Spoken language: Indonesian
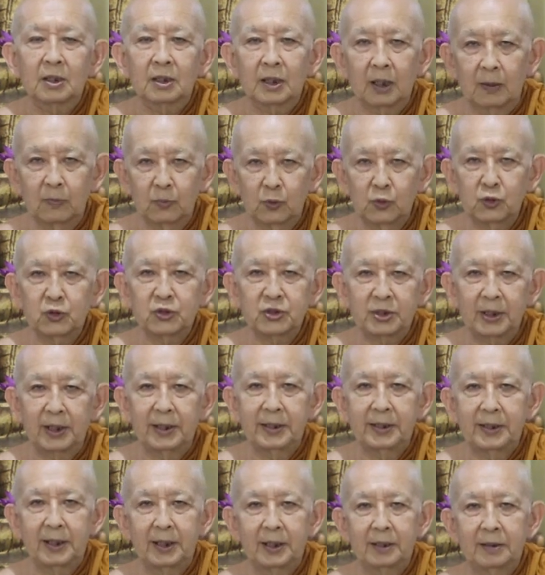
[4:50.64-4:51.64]
Namun
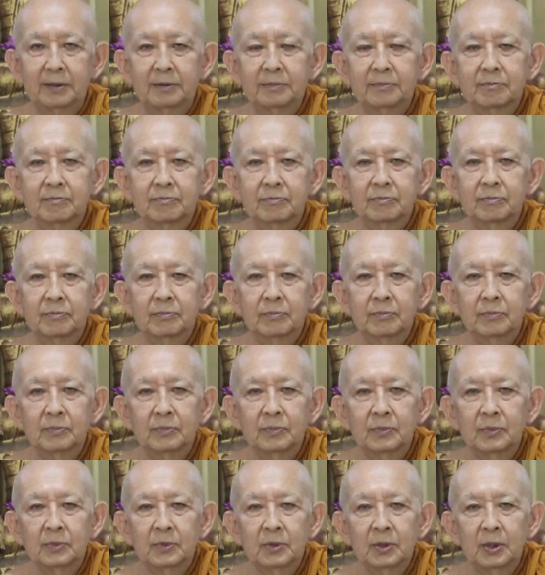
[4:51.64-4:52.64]
sayang,
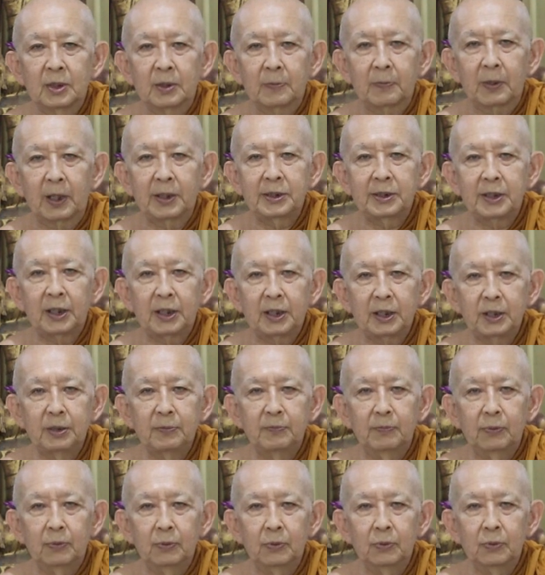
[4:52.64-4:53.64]
banyak
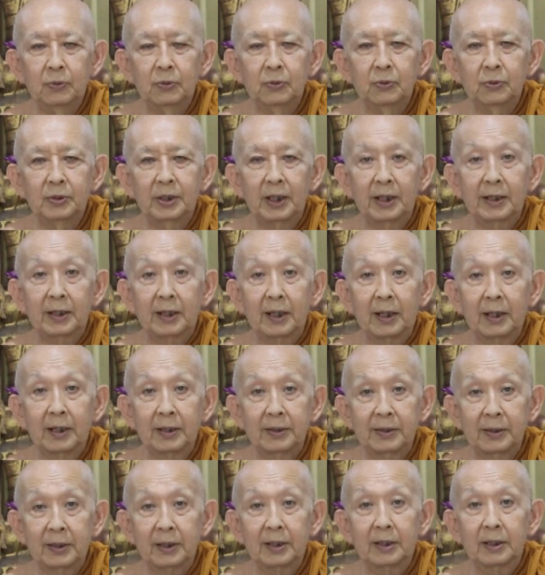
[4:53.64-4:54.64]
ibu dan
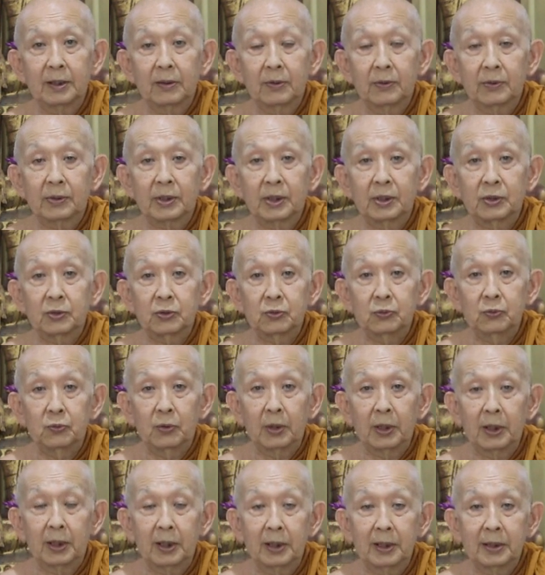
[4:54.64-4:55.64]
ayah orang
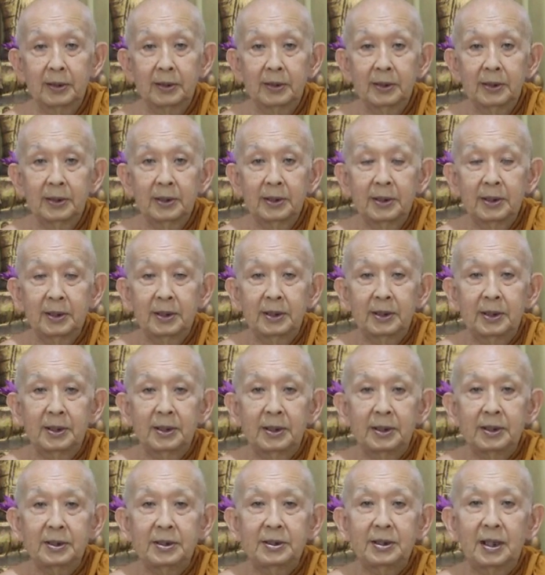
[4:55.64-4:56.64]
tua
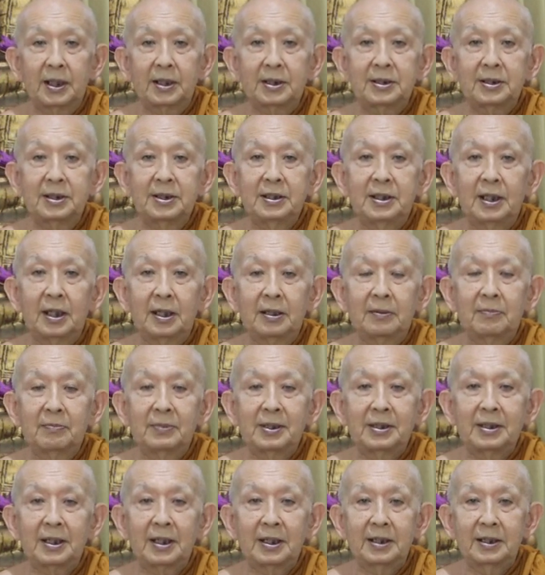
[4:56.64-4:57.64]
yang tidak
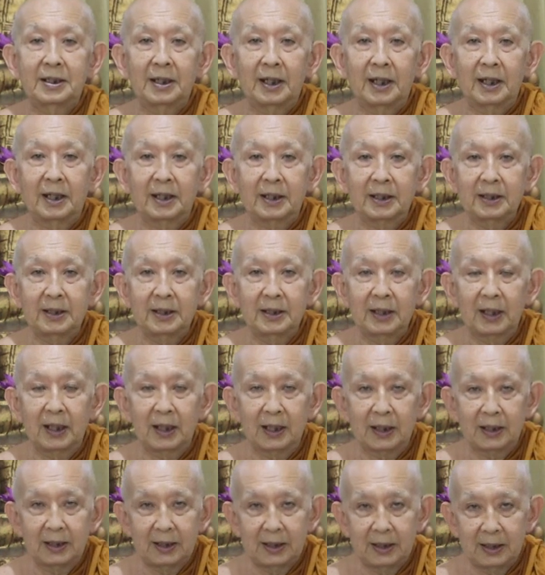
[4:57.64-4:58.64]
menyadari
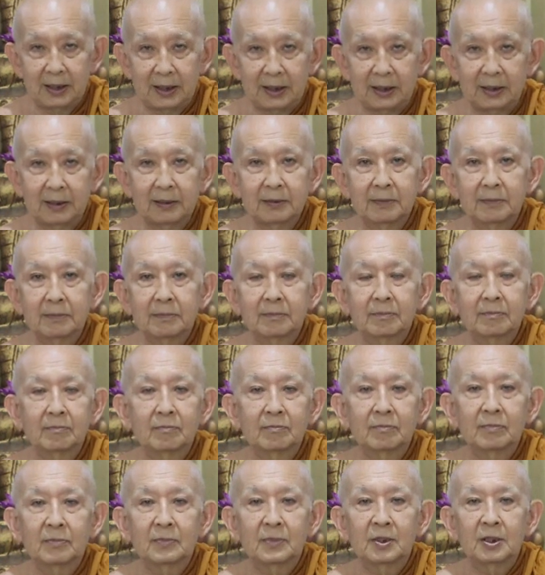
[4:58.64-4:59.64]
hal ini,
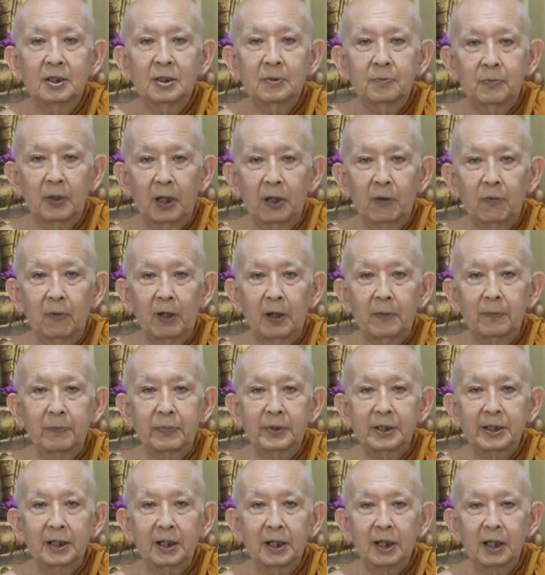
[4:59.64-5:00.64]
bahwa
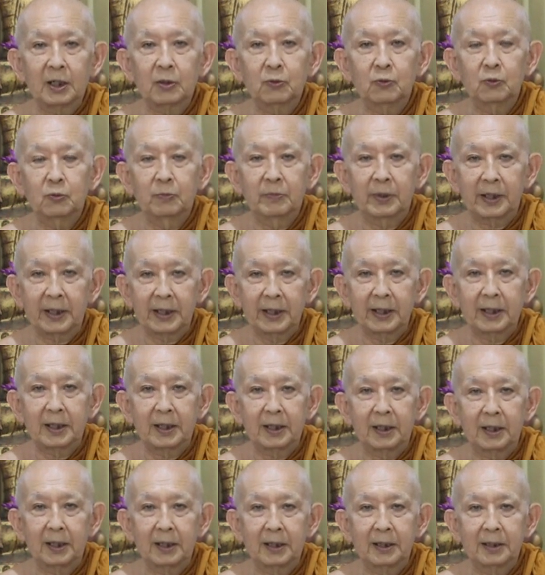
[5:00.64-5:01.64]
perilaku
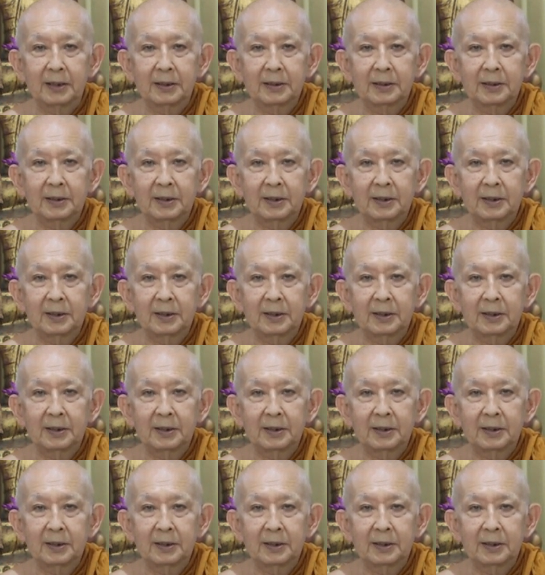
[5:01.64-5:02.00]
mereka